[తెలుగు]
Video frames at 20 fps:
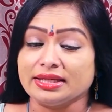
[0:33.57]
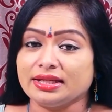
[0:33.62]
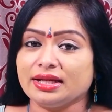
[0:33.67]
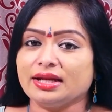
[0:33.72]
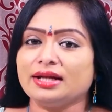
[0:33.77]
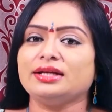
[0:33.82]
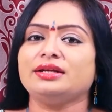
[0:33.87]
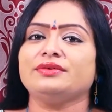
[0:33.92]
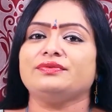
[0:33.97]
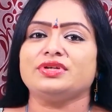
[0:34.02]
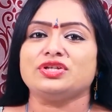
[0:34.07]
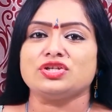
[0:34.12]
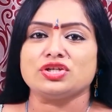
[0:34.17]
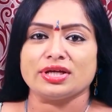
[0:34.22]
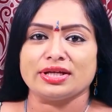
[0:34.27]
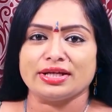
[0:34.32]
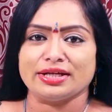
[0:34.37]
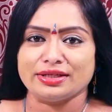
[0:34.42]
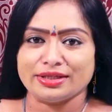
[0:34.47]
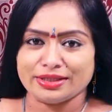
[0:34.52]
ఇలాంటి
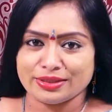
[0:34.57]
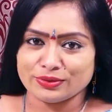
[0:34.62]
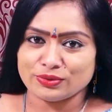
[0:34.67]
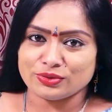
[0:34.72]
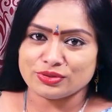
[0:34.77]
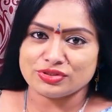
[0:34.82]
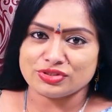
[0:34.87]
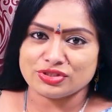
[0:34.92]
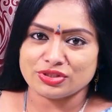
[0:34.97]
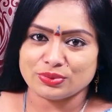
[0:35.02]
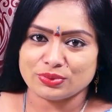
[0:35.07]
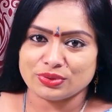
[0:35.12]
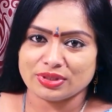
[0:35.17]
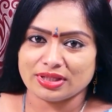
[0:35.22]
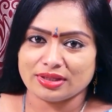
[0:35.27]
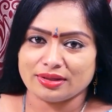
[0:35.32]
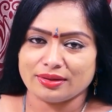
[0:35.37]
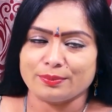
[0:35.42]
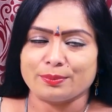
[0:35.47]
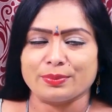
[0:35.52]
విషయాలన్నిటి గురించి
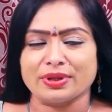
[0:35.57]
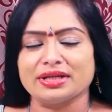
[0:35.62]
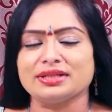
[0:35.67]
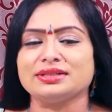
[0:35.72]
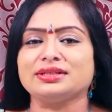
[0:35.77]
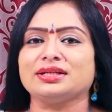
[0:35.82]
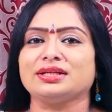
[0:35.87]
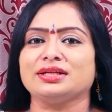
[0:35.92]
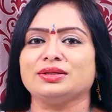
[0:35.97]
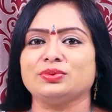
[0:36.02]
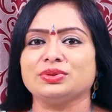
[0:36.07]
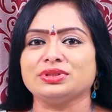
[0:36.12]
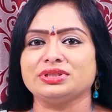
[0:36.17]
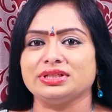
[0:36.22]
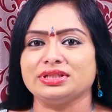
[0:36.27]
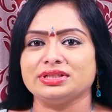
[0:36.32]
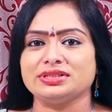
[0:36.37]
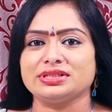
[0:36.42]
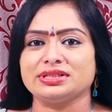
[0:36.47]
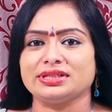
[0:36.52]
కూడా మనందరికీ కూడా
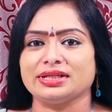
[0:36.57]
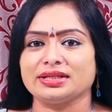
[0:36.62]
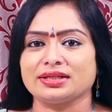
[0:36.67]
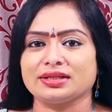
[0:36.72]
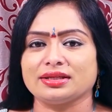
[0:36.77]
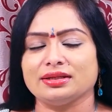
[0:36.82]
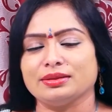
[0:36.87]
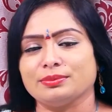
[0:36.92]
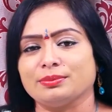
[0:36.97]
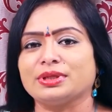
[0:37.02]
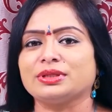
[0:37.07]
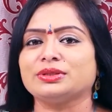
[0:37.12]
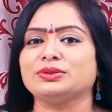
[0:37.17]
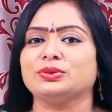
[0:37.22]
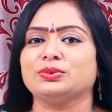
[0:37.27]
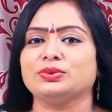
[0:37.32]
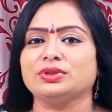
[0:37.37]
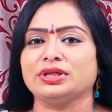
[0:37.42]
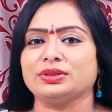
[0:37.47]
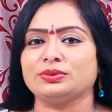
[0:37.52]
తెలియచేయడానికి
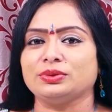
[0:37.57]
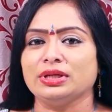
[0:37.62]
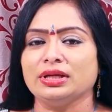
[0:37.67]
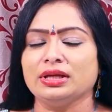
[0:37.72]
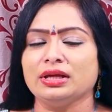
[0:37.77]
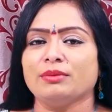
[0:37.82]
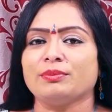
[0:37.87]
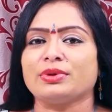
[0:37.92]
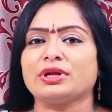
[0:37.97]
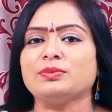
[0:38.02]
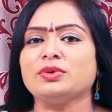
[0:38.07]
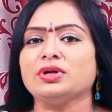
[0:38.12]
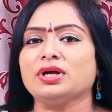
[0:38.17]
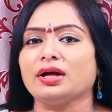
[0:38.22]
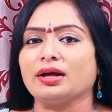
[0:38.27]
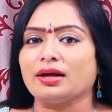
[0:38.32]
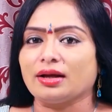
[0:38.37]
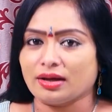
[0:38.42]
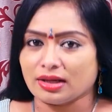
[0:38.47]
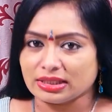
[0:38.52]
మనతో ఉన్నారు ప్రముఖ
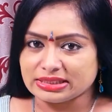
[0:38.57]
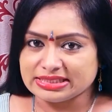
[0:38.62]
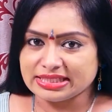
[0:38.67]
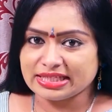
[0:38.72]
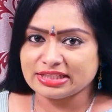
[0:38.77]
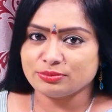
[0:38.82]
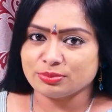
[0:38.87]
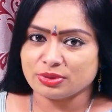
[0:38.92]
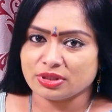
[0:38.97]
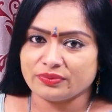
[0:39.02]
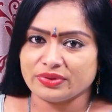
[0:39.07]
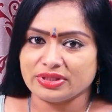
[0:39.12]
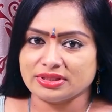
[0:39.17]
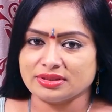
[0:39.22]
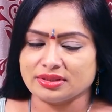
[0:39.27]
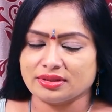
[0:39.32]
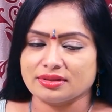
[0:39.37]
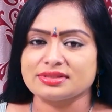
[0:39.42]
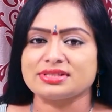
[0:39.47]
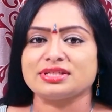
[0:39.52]

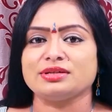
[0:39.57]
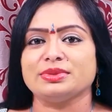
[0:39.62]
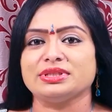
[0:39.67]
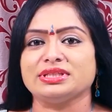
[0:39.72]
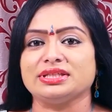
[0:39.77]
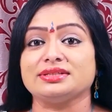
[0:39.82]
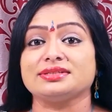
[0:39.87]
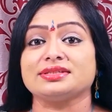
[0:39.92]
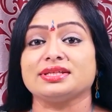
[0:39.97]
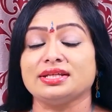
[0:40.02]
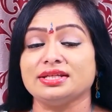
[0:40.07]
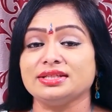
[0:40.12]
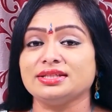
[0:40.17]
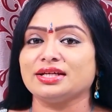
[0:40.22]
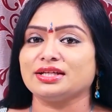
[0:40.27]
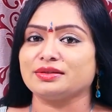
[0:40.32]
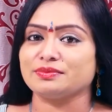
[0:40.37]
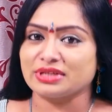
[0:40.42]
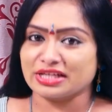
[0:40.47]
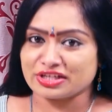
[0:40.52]
ఆధ్యాత్మికవేత్త శ్రీమతి
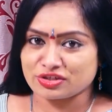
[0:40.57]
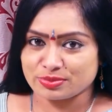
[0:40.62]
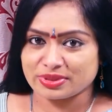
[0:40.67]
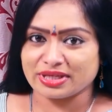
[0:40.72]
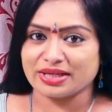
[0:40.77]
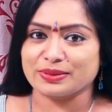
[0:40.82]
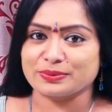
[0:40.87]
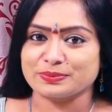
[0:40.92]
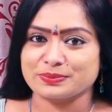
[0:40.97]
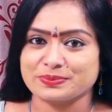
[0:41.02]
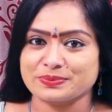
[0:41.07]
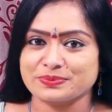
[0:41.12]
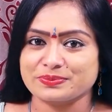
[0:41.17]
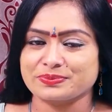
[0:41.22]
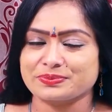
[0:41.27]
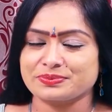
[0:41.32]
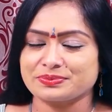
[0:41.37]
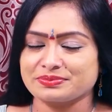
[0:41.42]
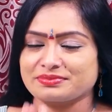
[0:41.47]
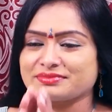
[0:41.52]
సన్నిధానం లక్ష్మి గారు
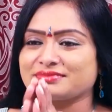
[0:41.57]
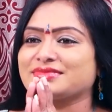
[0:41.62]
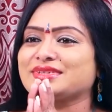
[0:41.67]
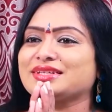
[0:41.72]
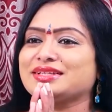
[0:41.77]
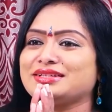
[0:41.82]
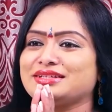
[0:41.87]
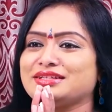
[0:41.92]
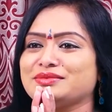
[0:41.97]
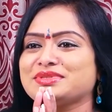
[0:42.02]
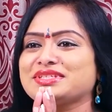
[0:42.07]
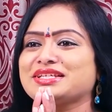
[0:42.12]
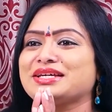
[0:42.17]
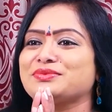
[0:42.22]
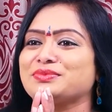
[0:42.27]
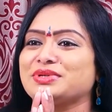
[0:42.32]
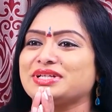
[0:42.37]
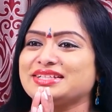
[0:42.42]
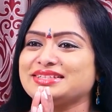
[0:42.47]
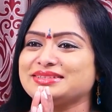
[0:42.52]

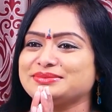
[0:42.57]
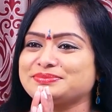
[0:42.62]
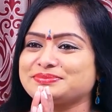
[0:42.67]
నమస్కారం అండి